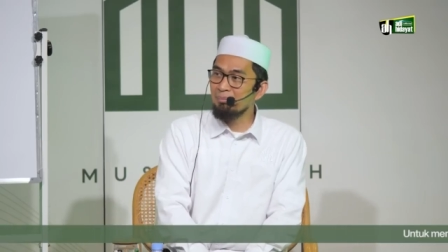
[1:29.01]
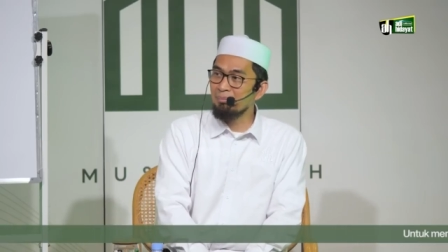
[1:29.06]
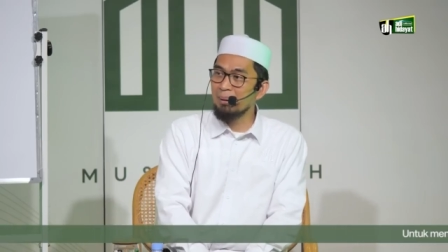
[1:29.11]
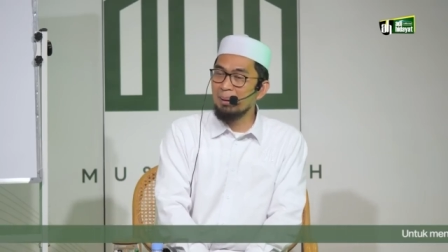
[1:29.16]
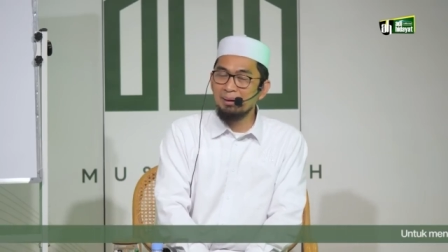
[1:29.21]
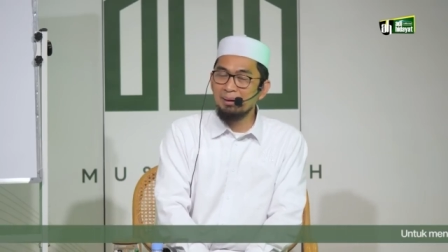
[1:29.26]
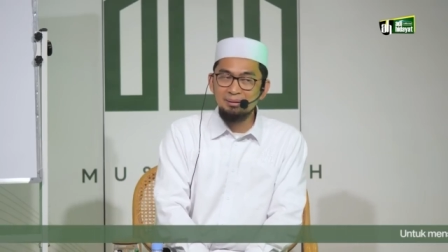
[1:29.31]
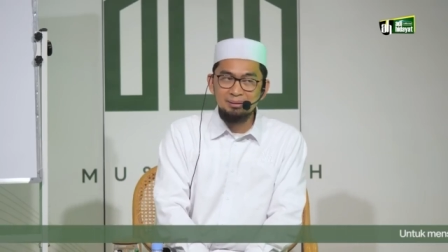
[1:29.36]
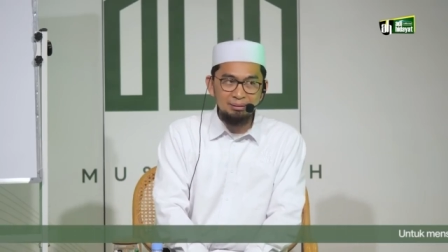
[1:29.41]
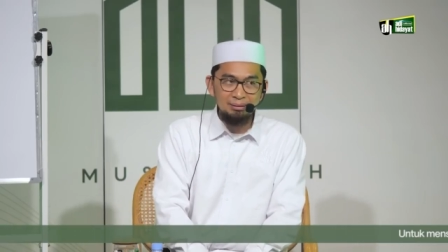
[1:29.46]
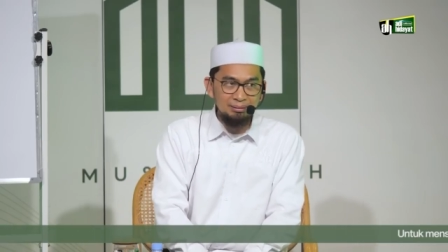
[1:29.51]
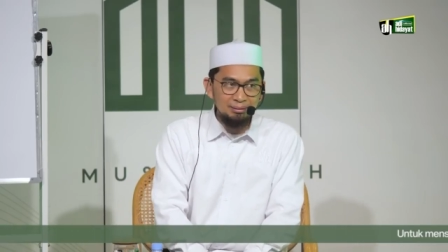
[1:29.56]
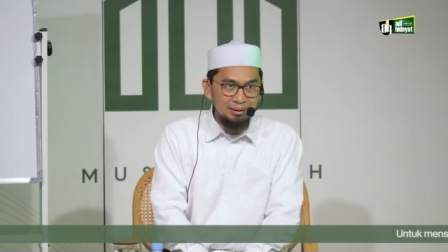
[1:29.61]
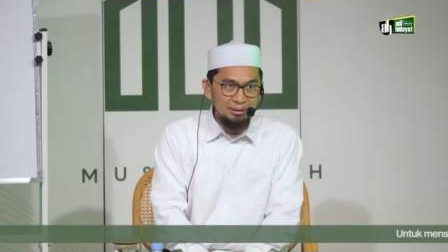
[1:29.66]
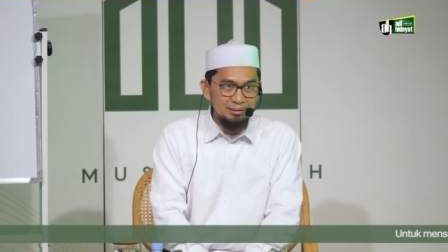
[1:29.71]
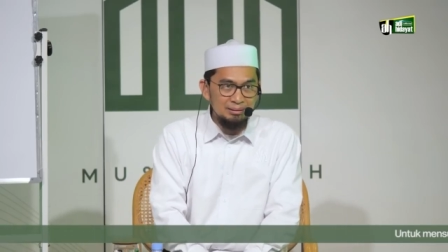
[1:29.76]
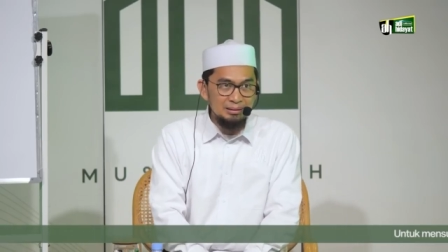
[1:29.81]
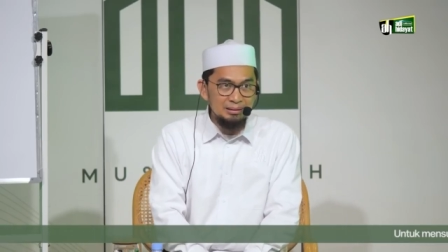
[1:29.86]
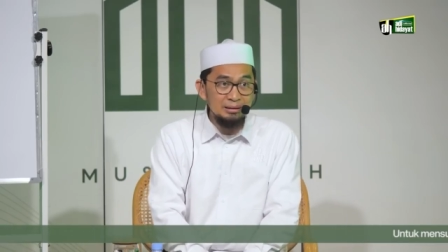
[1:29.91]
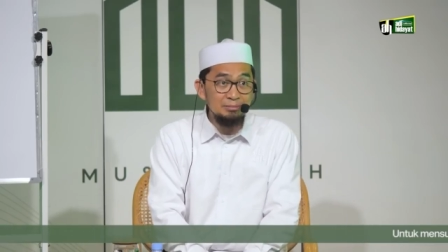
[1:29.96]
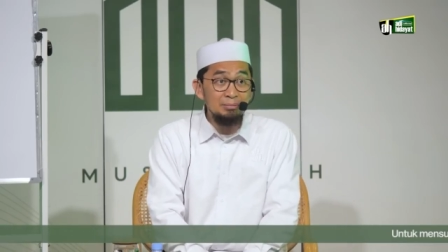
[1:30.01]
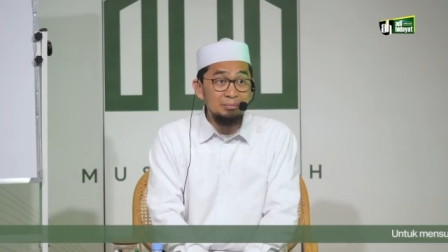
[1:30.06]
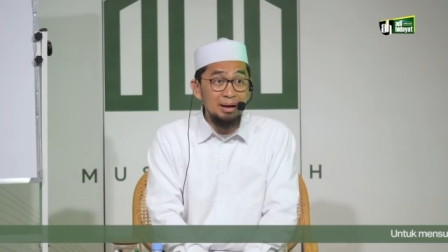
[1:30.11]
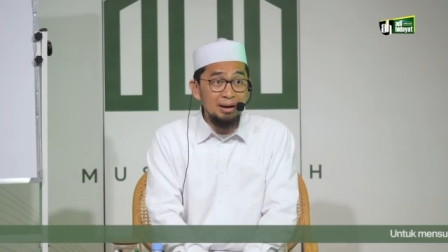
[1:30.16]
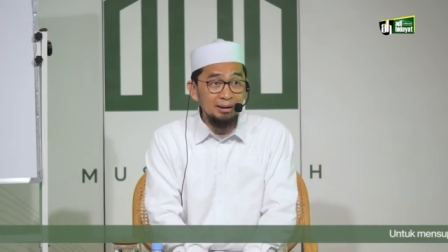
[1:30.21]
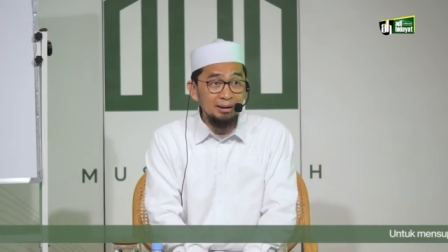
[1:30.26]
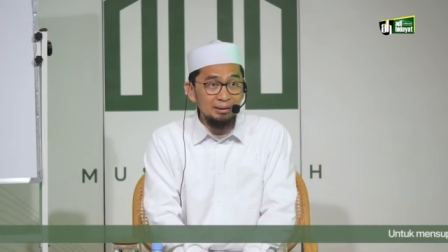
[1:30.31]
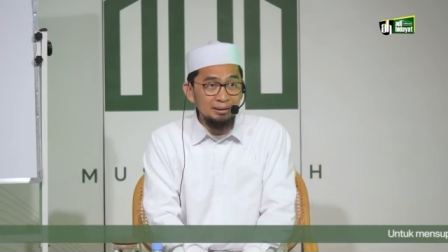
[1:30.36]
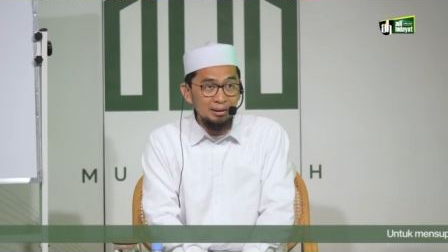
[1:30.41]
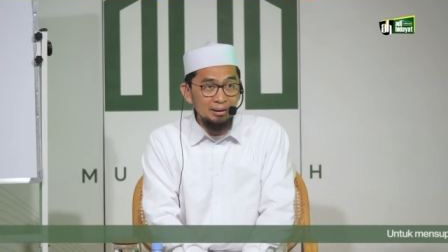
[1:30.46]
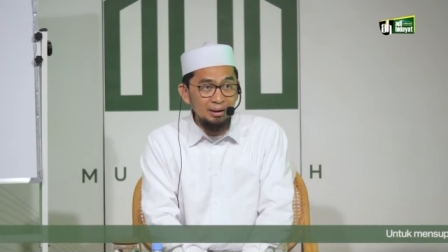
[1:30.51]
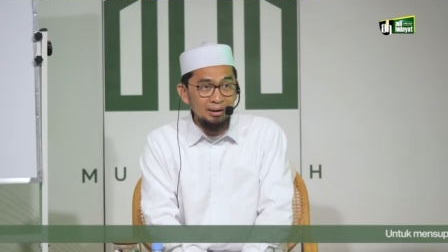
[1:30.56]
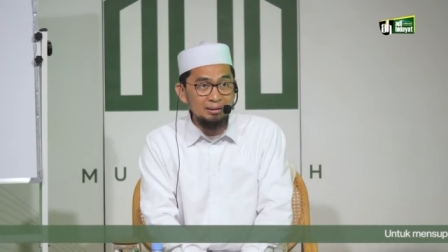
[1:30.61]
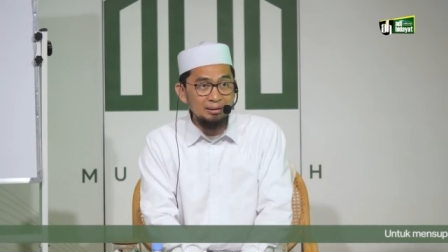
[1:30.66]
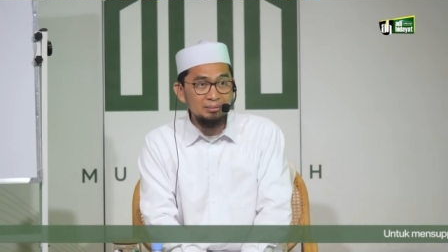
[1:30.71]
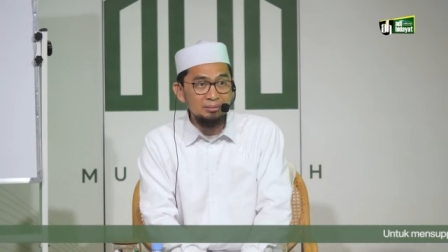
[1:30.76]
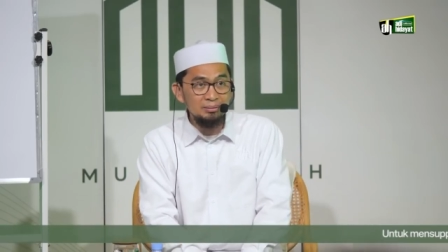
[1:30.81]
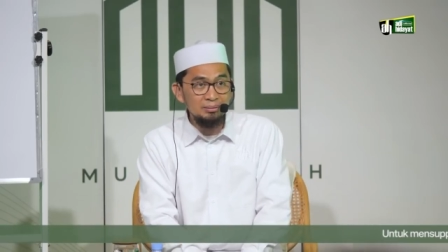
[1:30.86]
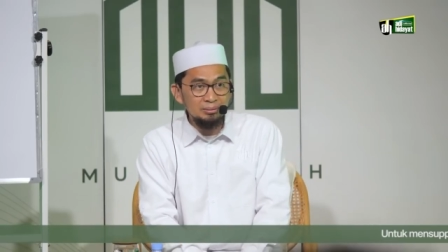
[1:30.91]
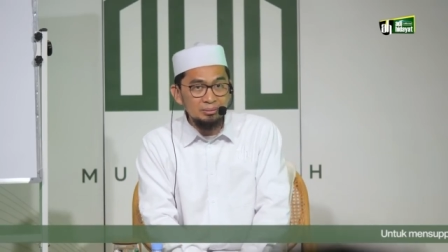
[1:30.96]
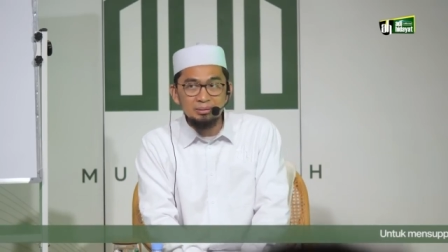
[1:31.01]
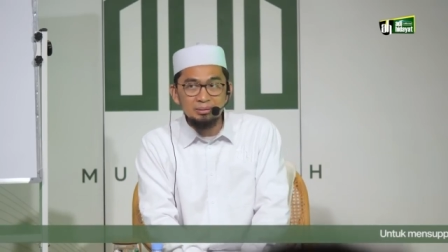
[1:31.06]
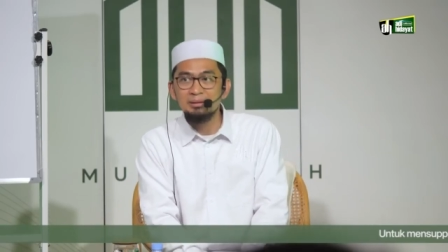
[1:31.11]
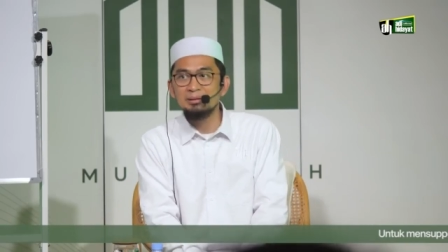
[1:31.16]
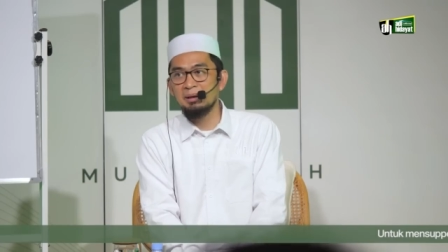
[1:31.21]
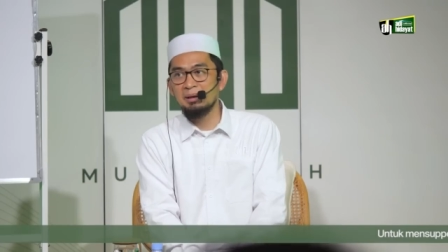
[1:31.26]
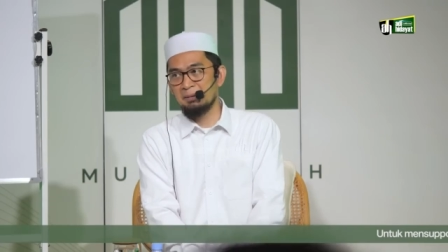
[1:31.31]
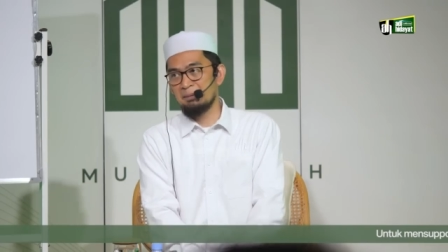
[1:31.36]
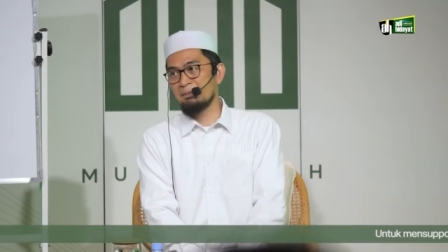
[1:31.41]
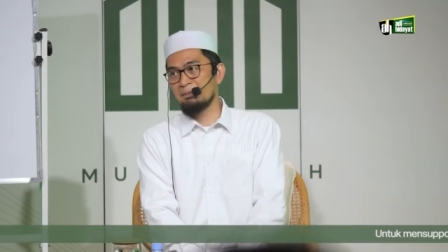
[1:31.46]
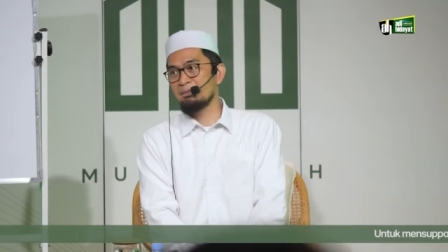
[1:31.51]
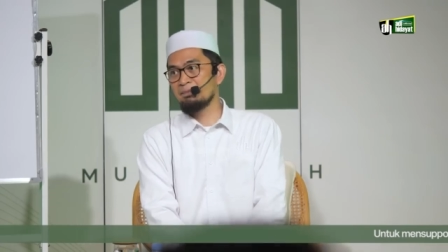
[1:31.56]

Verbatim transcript: melahirkan kebahagiaan untuk kita.